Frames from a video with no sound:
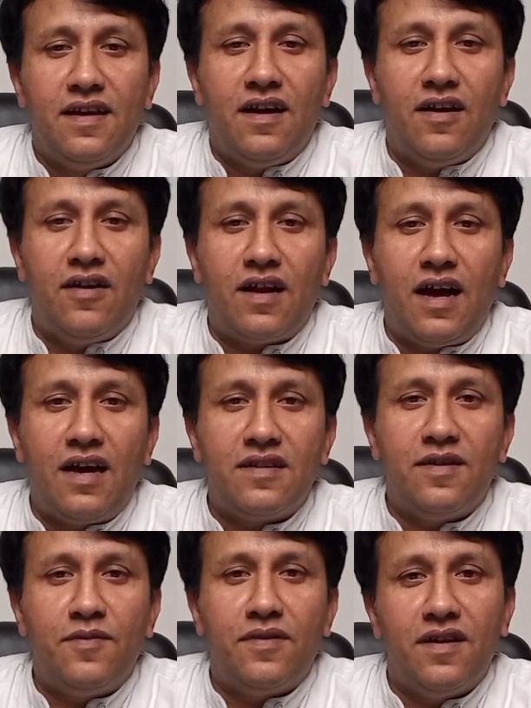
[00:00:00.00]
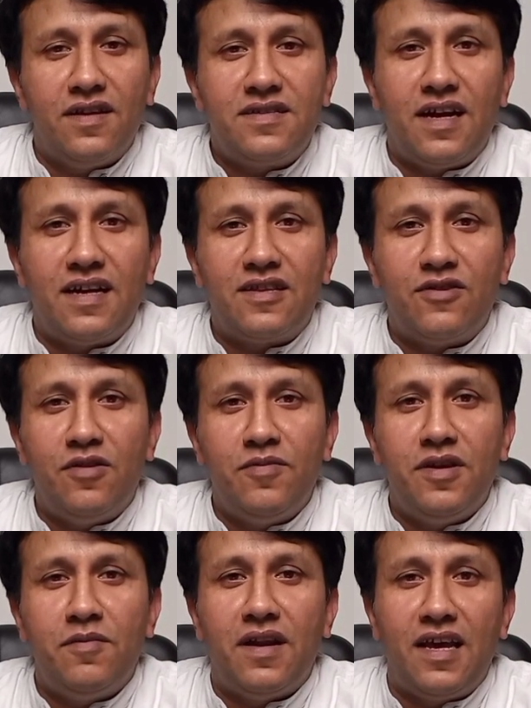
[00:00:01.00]
और आज हम ना चाहते हुए भी
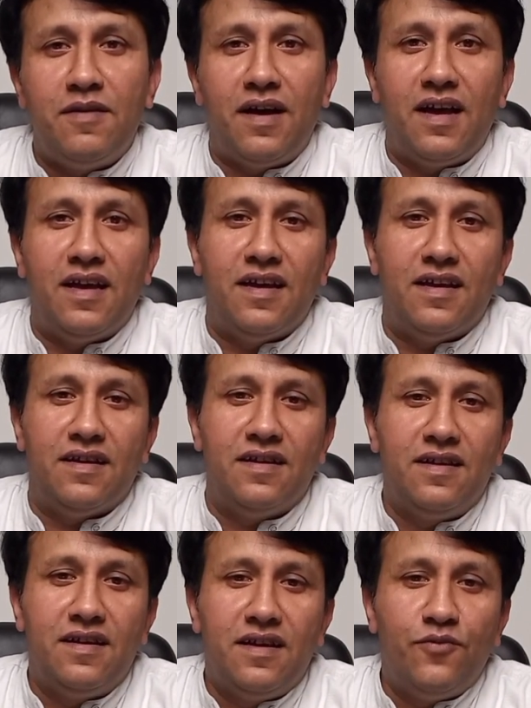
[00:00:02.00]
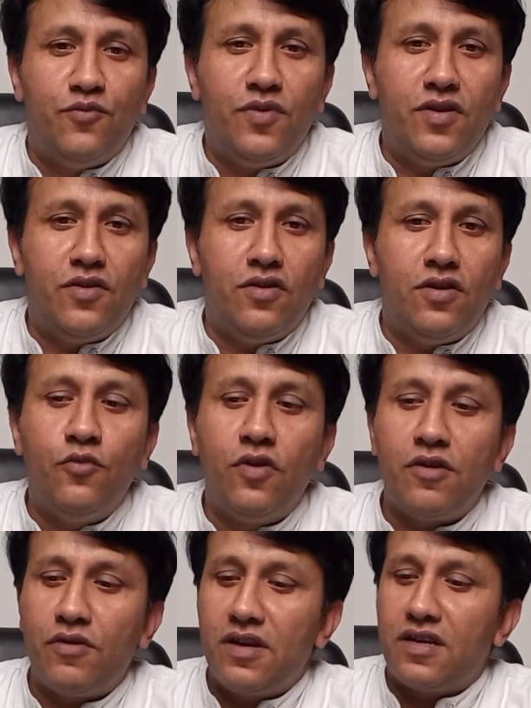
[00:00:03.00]
हम लाइव आए हैं वो
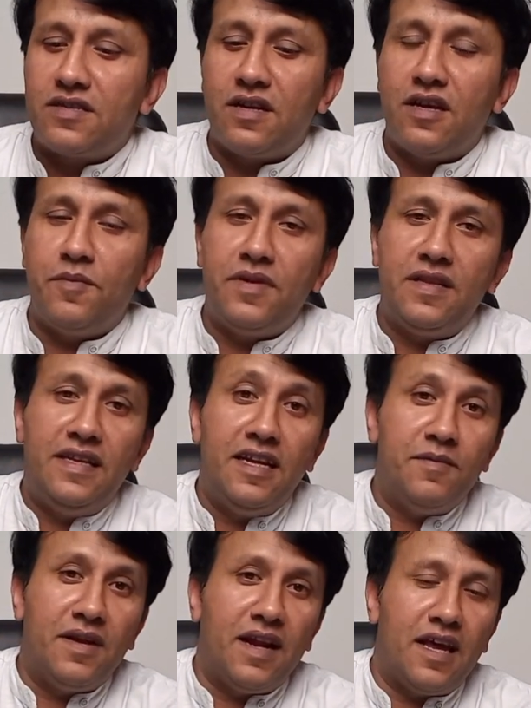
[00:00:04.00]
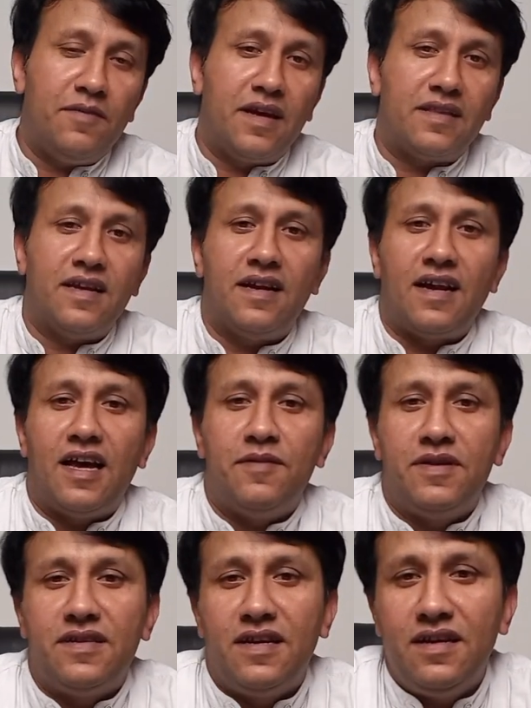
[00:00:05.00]
क्योंकि अक्सर हम दिन में लाइव आते हैं ढाई
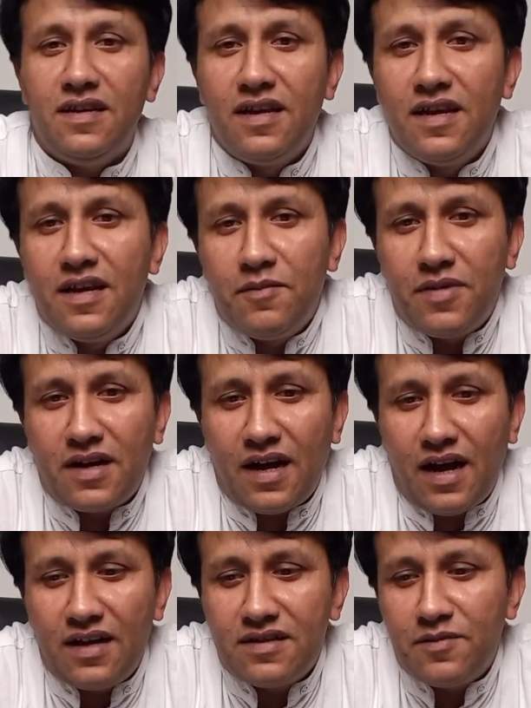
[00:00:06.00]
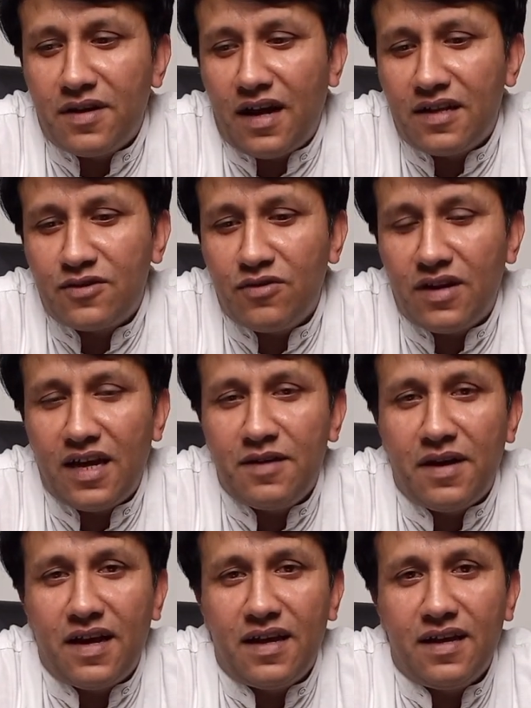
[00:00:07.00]
बजे बट आज हम रात को
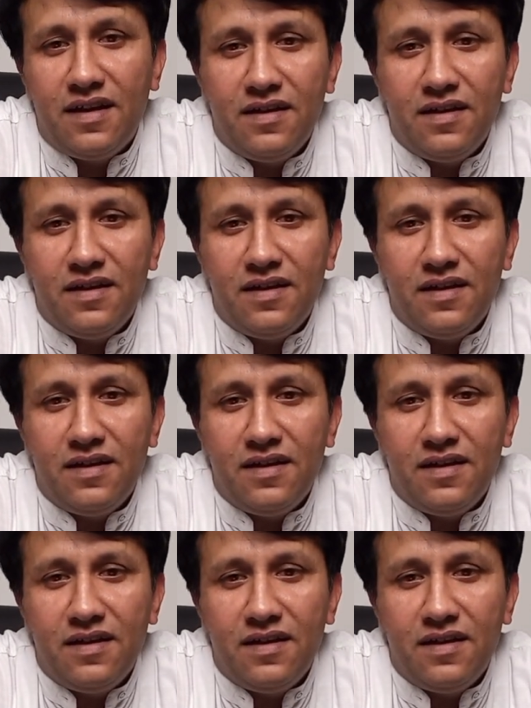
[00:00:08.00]
लाइव आए हैं